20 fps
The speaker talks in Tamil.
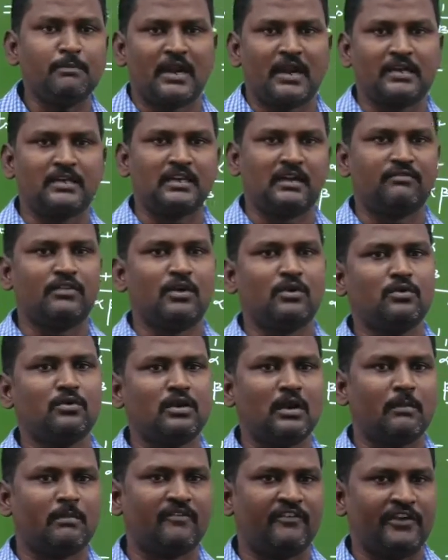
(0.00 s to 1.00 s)
ப்ராடக்ட் ஆஃப் த
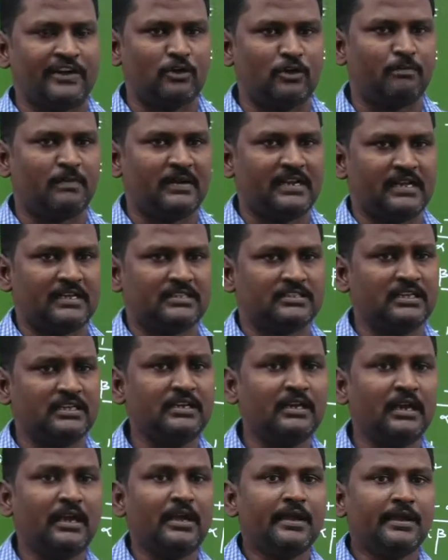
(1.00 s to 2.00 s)
ரூட் நம்ம ஃபைண்ட் அவுட் பண்ணியாச்சு
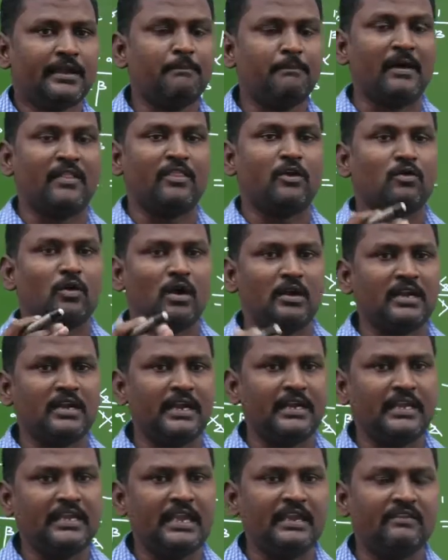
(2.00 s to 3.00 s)
இப்போ அந்த
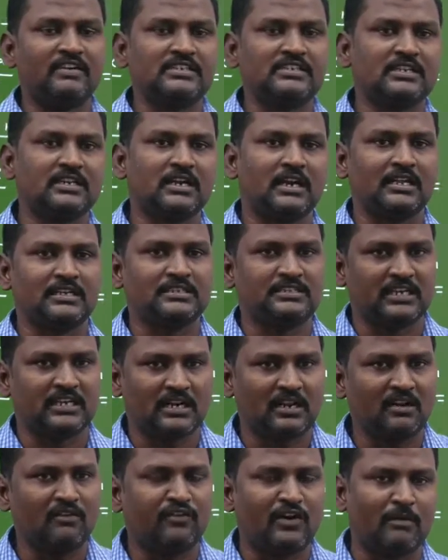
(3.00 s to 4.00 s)
குவாட்ராட்டிக் ஈக்குவேஷனுக்கான
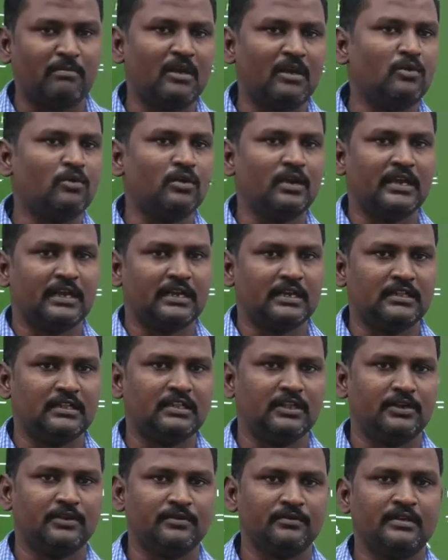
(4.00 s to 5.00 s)
ஜென்ரல் ஃபார்முலா உங்களுக்கு என்னன்னு
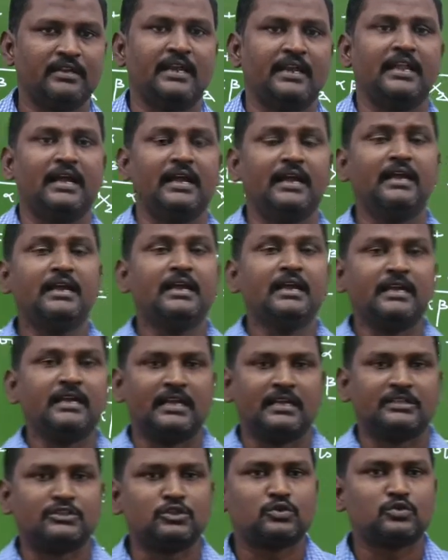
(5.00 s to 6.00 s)
தெரியும் என்ன
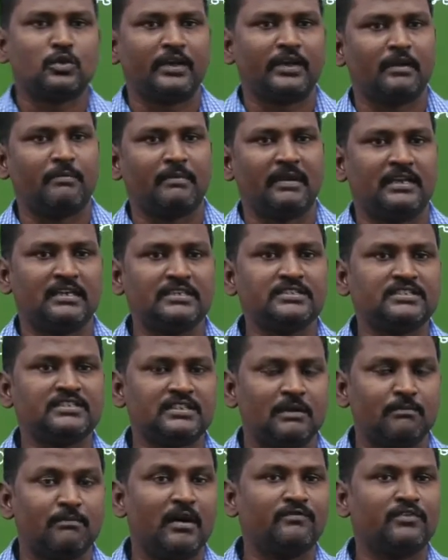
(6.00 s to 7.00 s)
எக்ஸ் ஸ்கொயர் மைனஸ்
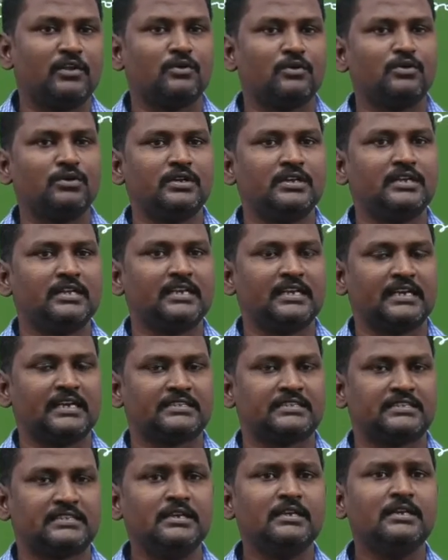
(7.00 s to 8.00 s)
சம் ஆஃப் த ரூட் இன்ட்டு
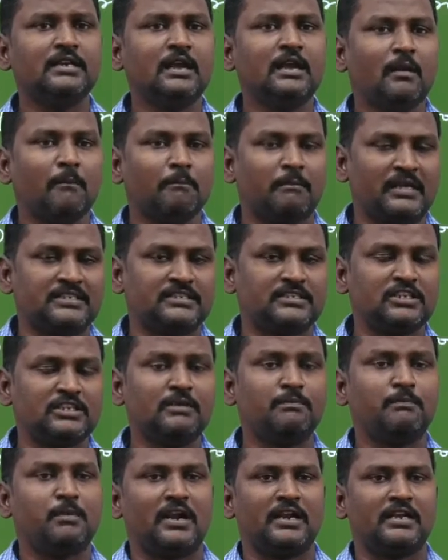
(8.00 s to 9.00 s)
எக்ஸ் பிளஸ்
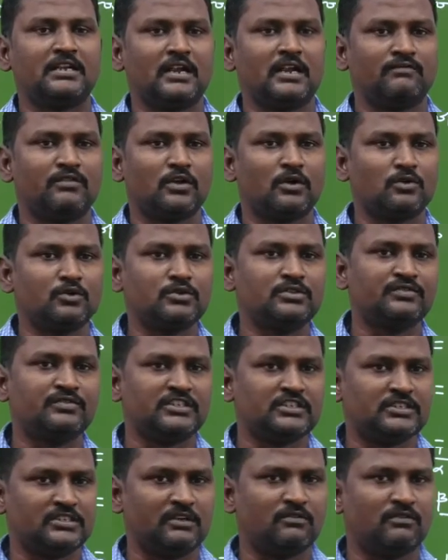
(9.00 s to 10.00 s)
ப்ராடக்ட் ஆஃப் த ரூட்
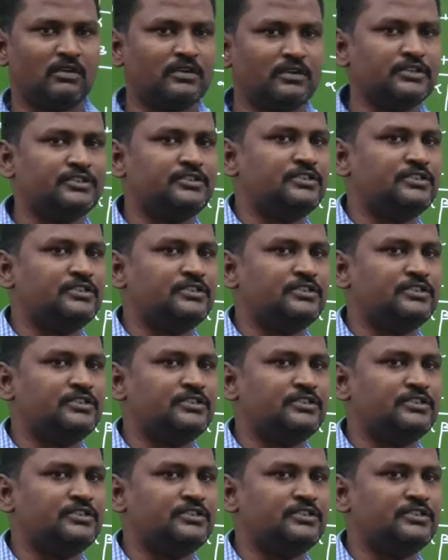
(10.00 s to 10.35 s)
விச் இஸ் ஈக்குவல் டு